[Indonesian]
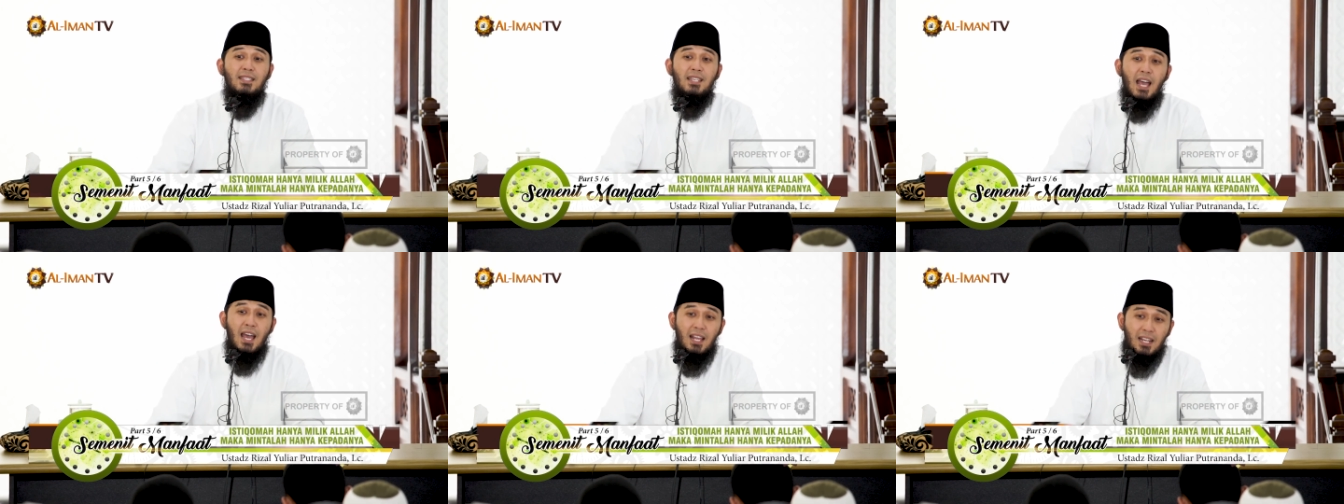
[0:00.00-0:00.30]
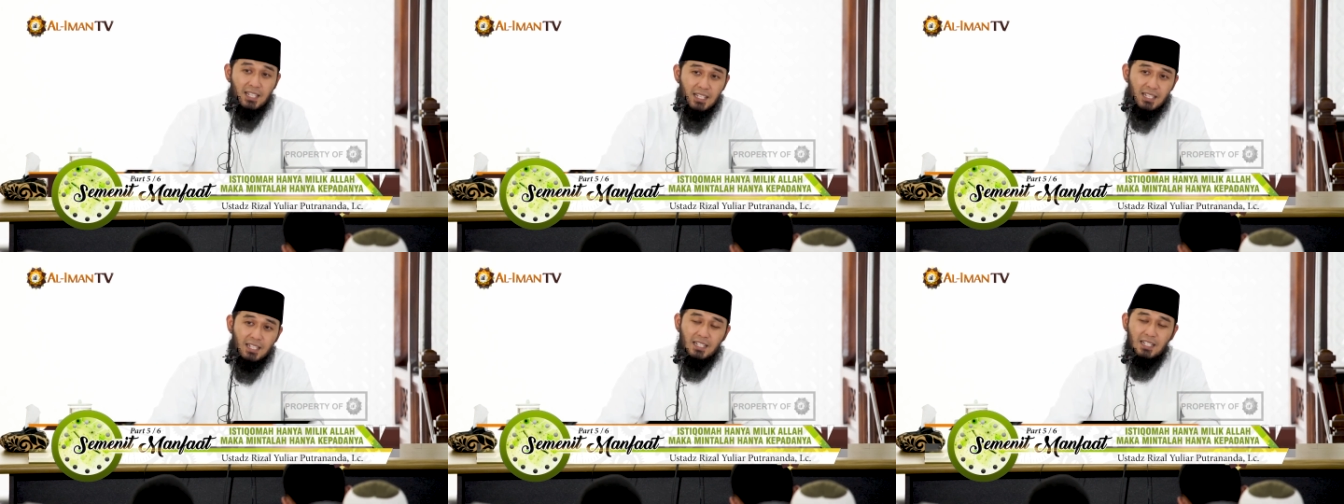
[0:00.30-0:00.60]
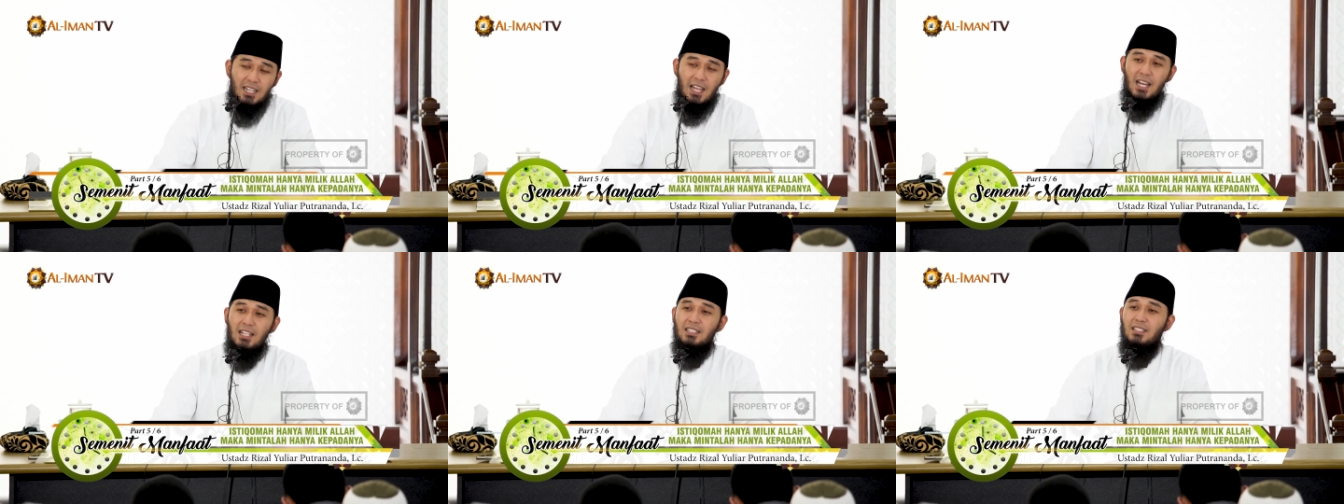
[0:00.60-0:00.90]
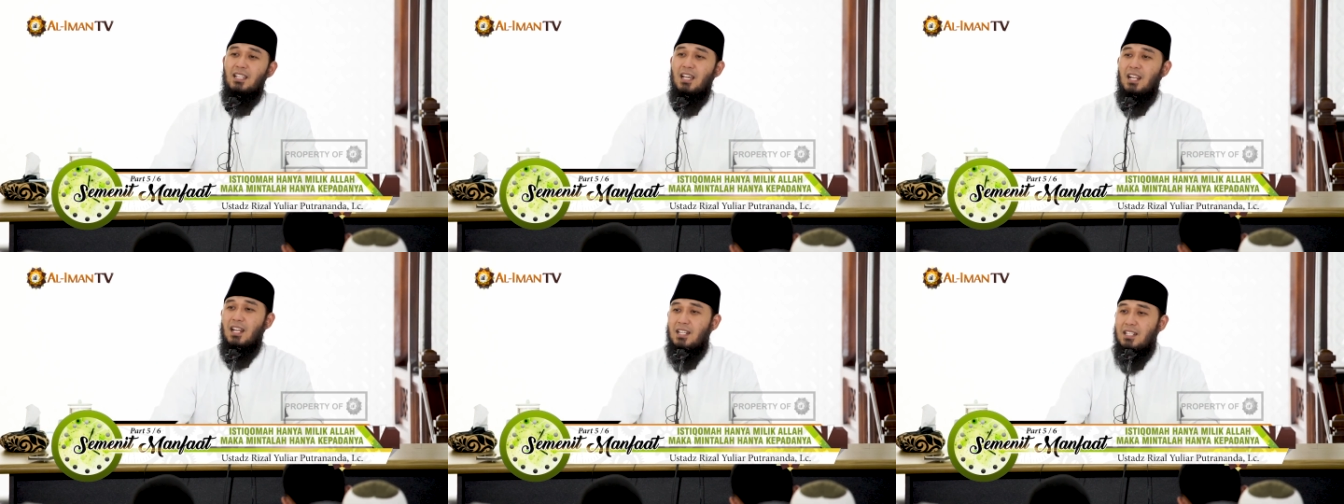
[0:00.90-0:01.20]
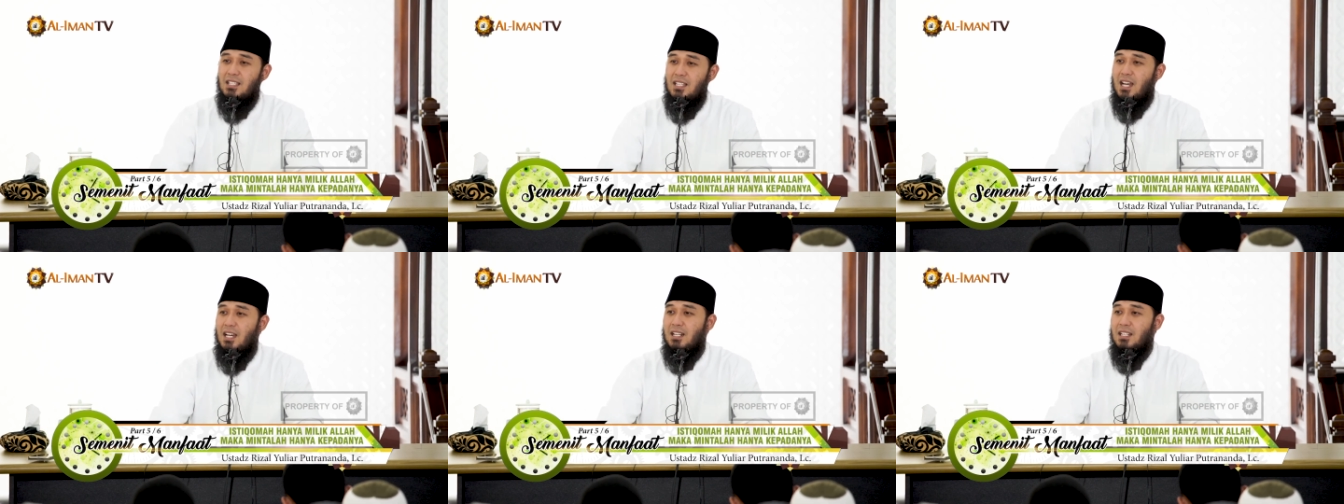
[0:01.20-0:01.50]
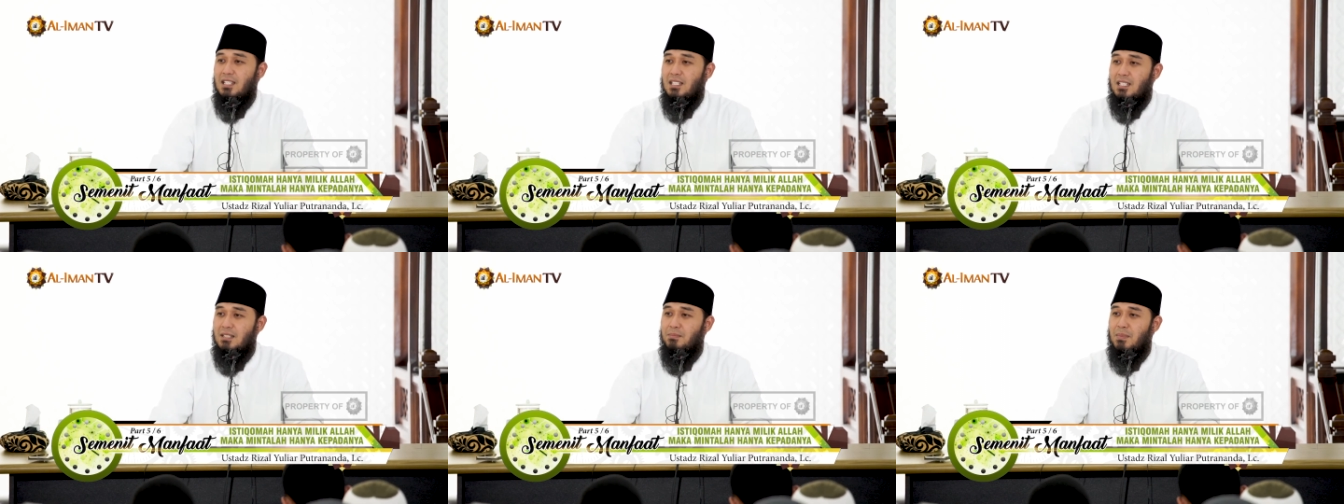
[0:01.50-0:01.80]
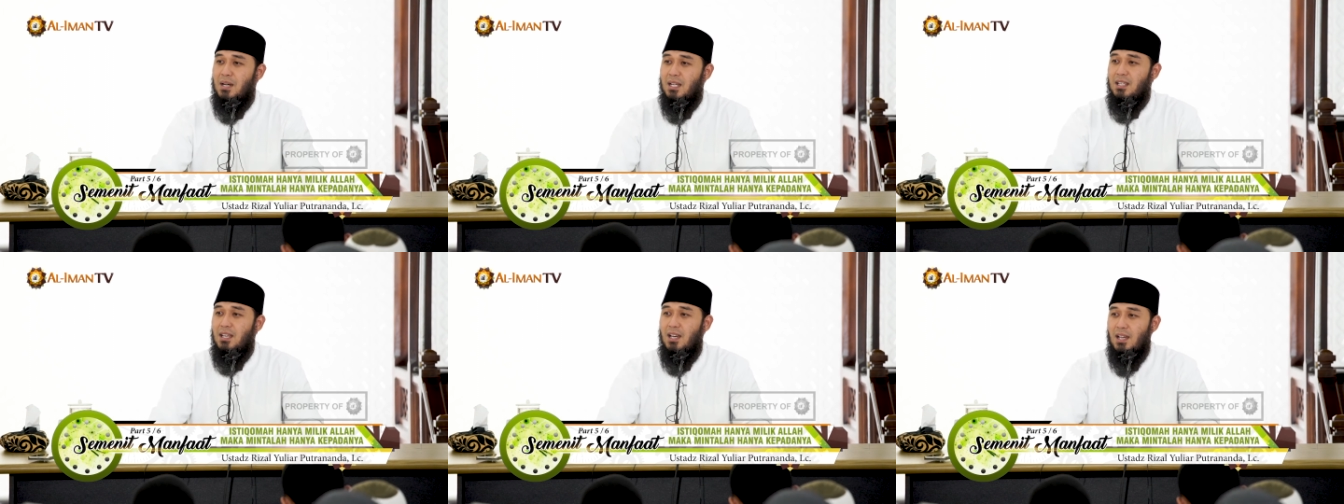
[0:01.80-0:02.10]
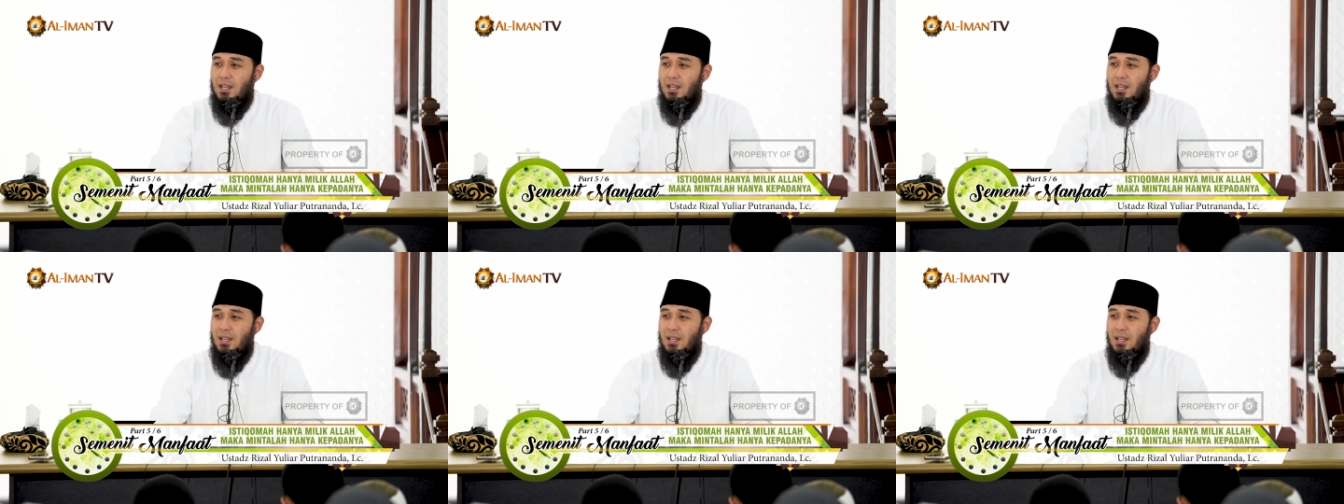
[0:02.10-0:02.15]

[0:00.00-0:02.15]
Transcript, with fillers: jari di antara jari jemari